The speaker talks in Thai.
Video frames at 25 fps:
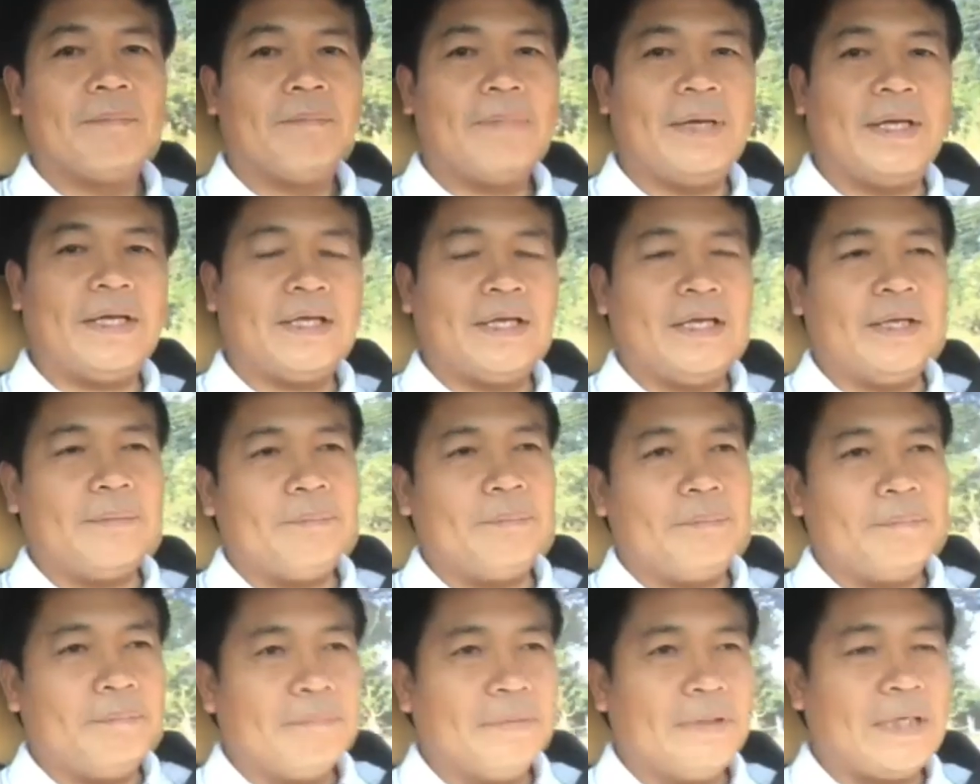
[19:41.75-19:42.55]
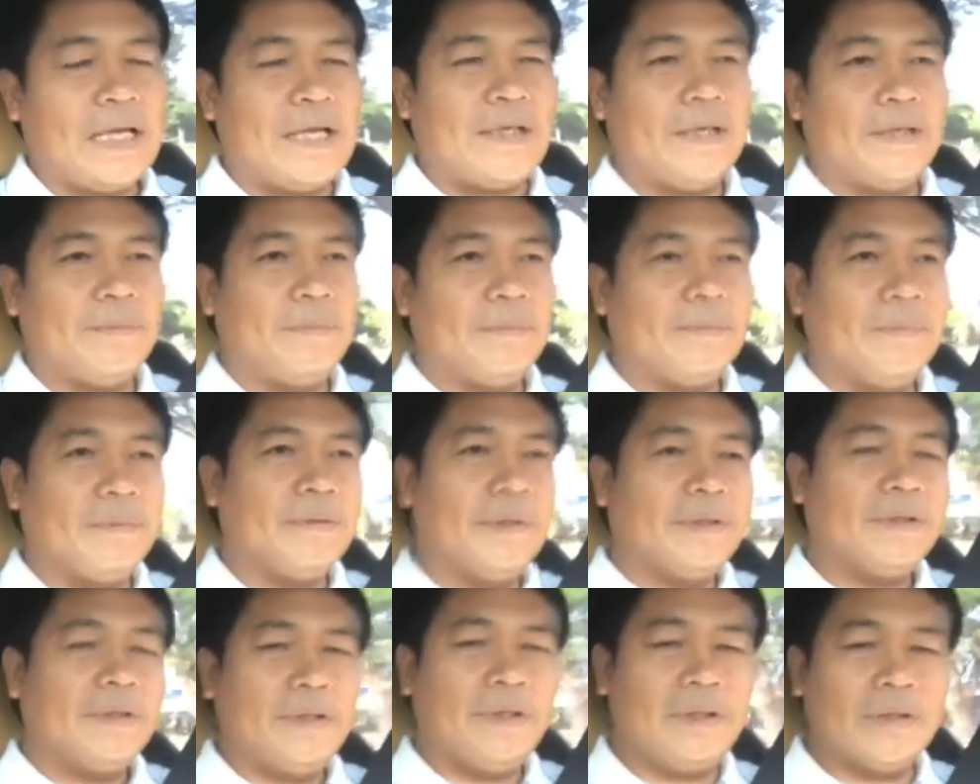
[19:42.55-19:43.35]
ไม่ได้คิดใหญ่
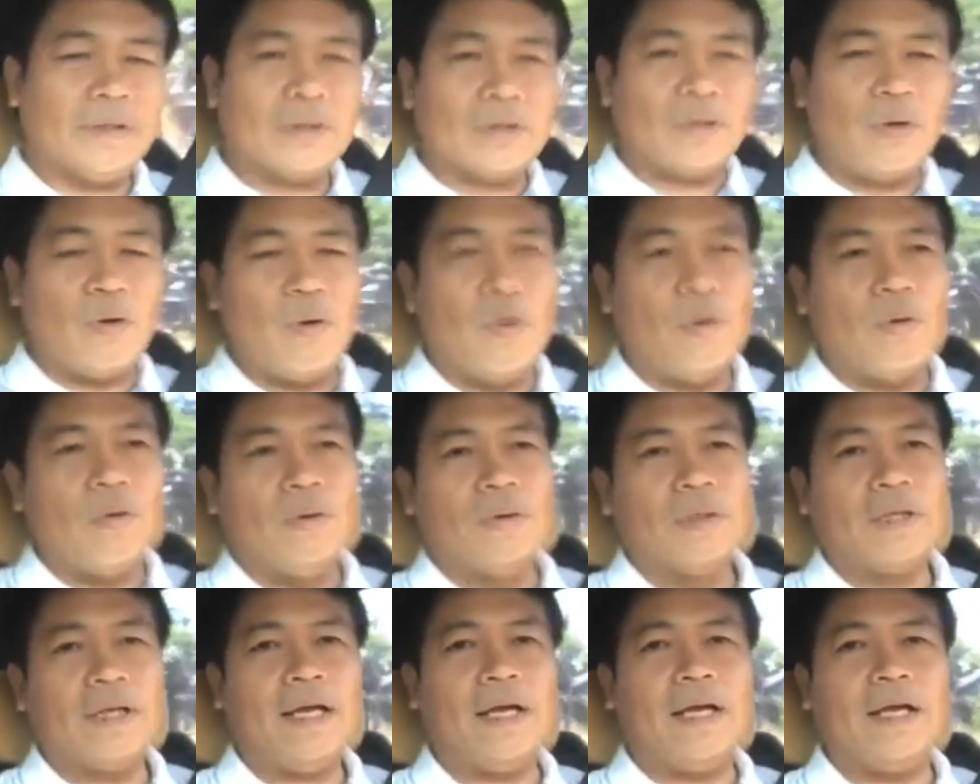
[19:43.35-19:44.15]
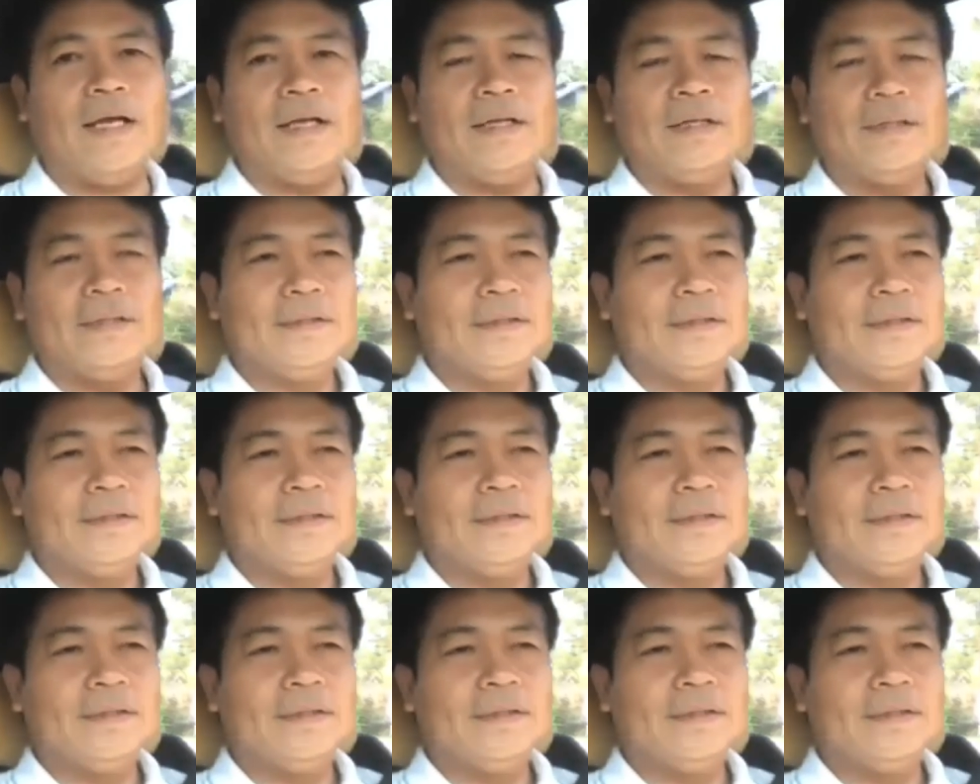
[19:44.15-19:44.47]
คิดโตนะฮะ